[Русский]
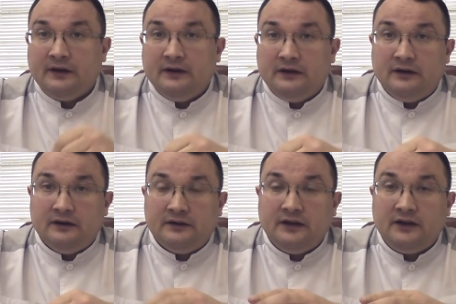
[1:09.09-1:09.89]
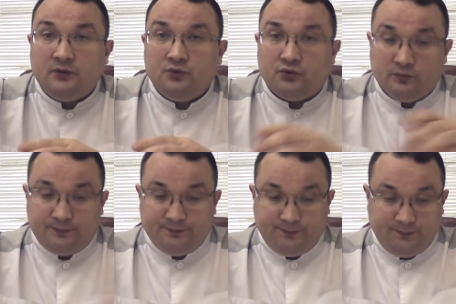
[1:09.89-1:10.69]
а, наружу.
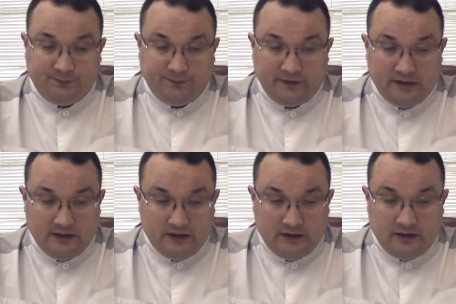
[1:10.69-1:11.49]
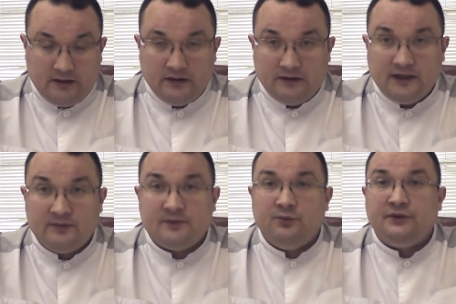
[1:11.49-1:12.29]
А,
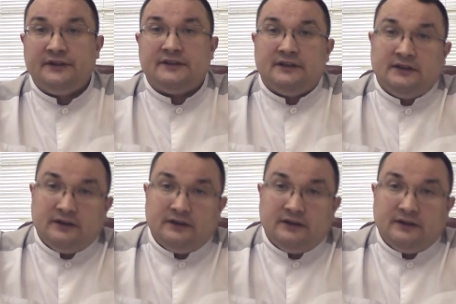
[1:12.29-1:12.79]
там смотрятся